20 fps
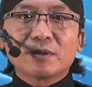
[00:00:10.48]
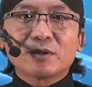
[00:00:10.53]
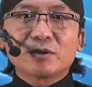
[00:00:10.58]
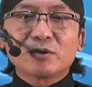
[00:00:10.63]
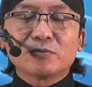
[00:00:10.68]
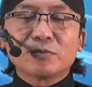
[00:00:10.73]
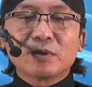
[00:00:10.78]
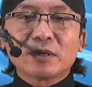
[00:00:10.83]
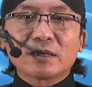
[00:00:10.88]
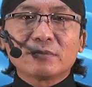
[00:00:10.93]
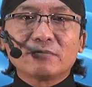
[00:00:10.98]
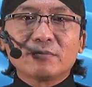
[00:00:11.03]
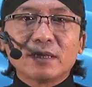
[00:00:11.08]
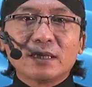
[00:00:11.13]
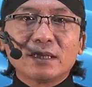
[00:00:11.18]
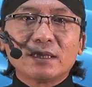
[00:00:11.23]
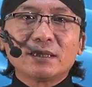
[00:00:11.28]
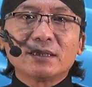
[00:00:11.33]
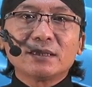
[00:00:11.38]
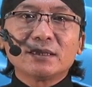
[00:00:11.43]
berjumpa
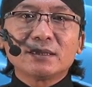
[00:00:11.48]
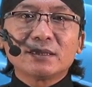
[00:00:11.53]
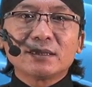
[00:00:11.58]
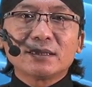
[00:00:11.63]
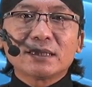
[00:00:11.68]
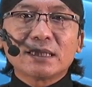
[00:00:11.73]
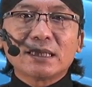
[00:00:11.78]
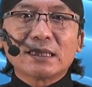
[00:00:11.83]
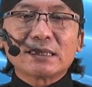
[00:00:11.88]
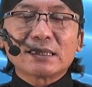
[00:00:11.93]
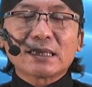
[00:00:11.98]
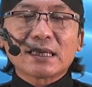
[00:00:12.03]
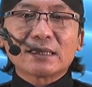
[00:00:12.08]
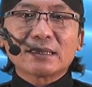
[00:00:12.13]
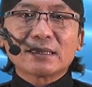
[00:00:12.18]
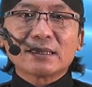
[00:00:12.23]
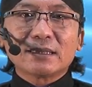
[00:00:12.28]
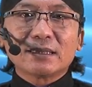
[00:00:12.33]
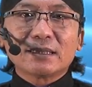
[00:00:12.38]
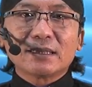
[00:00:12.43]
kembali dan
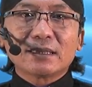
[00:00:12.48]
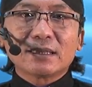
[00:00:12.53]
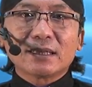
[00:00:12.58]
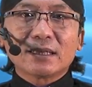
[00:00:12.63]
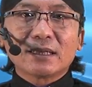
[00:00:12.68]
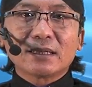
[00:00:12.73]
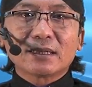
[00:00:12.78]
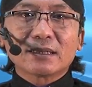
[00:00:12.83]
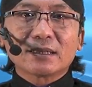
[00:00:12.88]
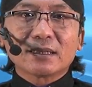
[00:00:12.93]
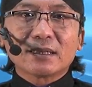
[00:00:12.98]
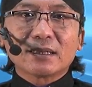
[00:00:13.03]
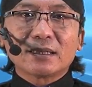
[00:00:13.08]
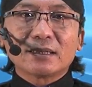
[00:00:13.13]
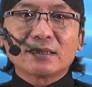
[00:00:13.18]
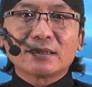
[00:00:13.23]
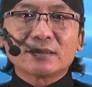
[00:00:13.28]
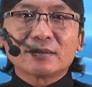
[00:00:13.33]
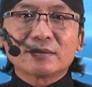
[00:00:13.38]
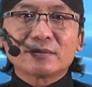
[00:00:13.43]
saat ini kita
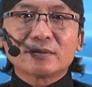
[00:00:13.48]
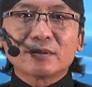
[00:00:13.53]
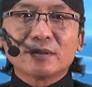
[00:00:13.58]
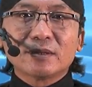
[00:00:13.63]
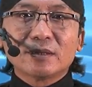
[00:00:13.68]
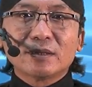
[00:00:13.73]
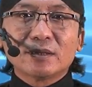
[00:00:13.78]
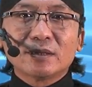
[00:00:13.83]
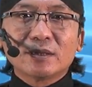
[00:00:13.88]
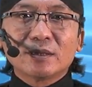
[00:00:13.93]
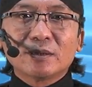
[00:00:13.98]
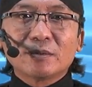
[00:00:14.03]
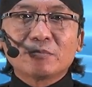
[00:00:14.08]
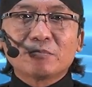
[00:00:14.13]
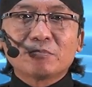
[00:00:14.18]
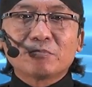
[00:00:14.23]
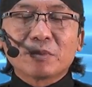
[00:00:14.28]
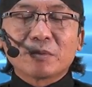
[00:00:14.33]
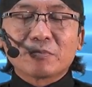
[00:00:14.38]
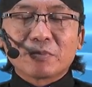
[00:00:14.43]
akan
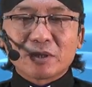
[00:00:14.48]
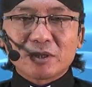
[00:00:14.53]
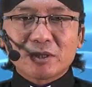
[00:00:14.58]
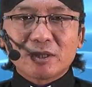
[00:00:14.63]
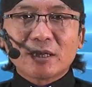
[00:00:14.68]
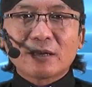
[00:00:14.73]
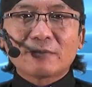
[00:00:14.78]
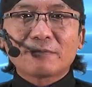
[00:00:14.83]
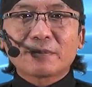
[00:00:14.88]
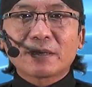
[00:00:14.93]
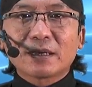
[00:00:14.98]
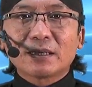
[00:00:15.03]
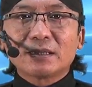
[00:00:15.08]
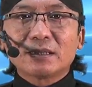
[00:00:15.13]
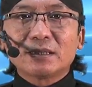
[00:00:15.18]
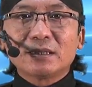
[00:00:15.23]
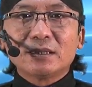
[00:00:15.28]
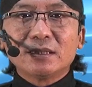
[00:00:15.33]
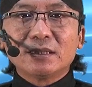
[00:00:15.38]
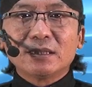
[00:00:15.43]

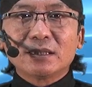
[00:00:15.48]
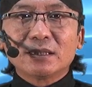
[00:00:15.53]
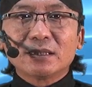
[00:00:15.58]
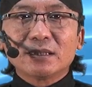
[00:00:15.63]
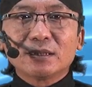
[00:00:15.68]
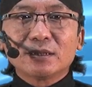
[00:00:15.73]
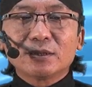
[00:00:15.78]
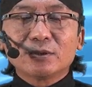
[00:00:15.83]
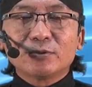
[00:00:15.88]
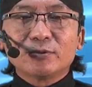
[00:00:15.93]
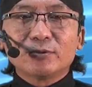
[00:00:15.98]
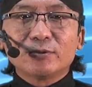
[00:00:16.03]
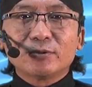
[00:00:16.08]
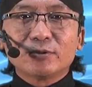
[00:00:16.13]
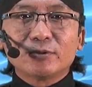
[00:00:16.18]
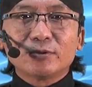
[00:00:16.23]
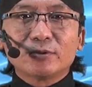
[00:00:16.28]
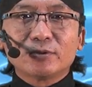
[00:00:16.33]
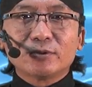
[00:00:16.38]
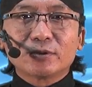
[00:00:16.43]
mempersiapkan diri
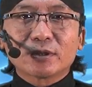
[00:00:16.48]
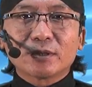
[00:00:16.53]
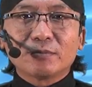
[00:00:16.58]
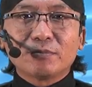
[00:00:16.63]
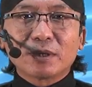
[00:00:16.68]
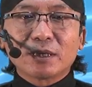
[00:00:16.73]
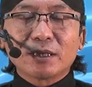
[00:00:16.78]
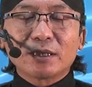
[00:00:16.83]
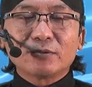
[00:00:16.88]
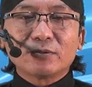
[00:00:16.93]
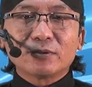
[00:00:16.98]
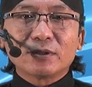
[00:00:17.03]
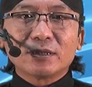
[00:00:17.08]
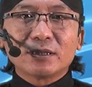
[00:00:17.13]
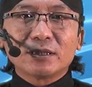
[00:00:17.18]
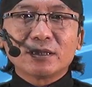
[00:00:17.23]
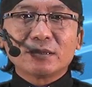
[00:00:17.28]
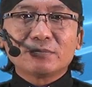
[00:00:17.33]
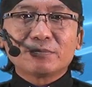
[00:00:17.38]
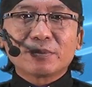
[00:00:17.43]
untuk
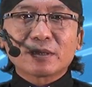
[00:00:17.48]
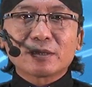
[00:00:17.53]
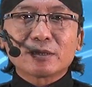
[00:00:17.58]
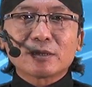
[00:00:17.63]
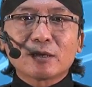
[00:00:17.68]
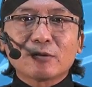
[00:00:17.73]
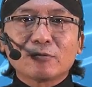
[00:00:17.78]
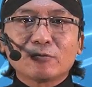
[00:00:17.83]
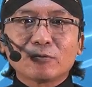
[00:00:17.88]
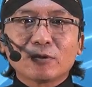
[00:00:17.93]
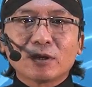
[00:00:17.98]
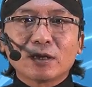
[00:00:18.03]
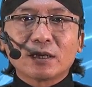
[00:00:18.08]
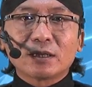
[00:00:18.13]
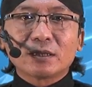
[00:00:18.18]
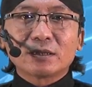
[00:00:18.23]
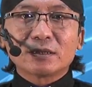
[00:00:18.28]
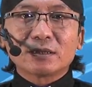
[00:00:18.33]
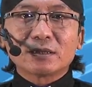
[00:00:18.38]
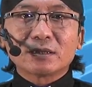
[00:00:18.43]
mengikuti
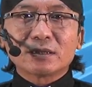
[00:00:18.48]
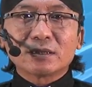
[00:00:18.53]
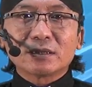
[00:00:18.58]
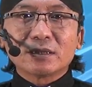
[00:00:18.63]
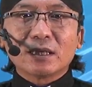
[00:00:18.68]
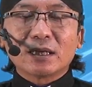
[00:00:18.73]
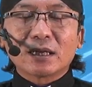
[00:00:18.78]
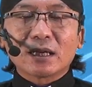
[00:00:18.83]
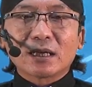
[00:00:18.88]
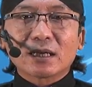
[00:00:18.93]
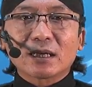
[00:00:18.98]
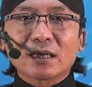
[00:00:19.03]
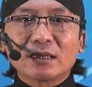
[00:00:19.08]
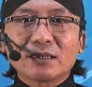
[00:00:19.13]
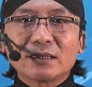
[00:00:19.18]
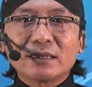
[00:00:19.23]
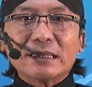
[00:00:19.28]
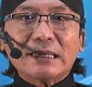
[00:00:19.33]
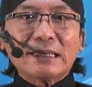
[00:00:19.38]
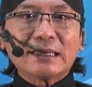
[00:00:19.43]
perjamuan yang
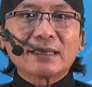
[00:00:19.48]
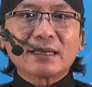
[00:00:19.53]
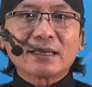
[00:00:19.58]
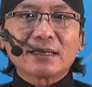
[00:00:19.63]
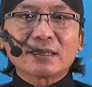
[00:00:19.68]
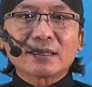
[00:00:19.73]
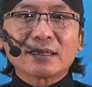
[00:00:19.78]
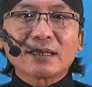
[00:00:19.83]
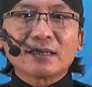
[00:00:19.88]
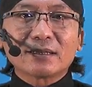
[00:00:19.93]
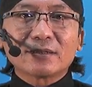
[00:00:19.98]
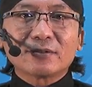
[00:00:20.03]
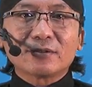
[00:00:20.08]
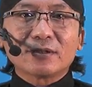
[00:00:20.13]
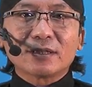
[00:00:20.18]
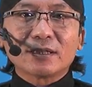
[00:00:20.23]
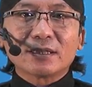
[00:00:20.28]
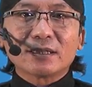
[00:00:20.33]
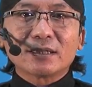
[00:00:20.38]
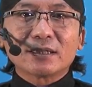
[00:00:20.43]
akan dilayankan
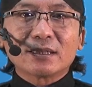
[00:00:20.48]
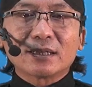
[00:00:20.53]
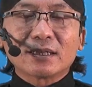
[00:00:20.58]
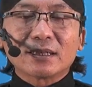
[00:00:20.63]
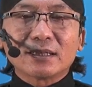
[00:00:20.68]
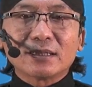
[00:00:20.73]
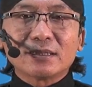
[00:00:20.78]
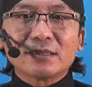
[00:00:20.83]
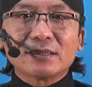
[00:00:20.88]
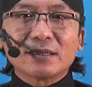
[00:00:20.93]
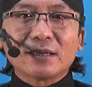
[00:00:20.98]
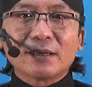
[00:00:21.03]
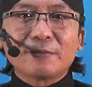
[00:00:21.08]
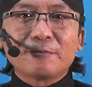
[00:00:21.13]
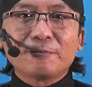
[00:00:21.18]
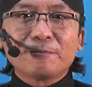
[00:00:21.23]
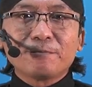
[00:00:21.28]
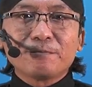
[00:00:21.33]
oleh gereja.